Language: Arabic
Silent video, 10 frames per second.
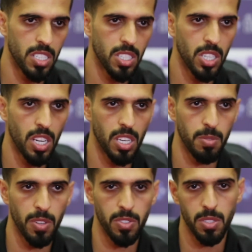ان شاء
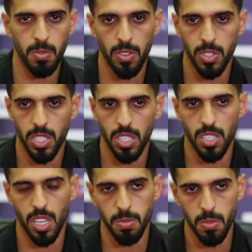الله ما في ما في شيء
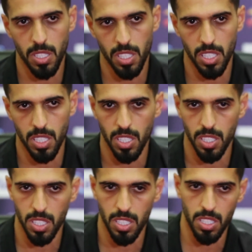صعب اعتقد
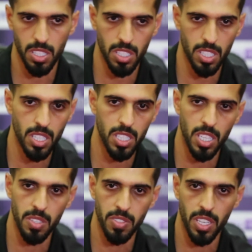كل
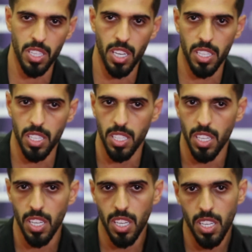شيء في يدنا احنا
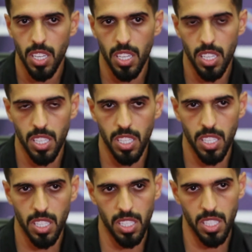
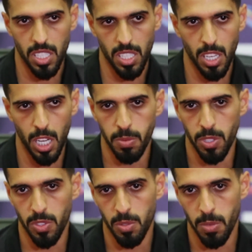آه،
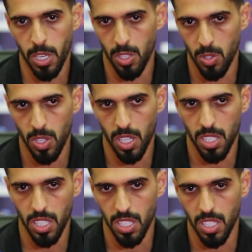اللاعبين في المباراه الاولى
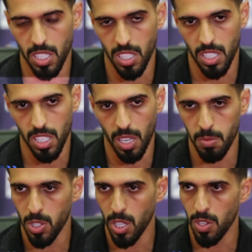اعتقد آه،
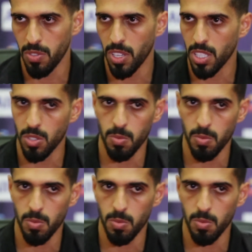على المستوى الفردي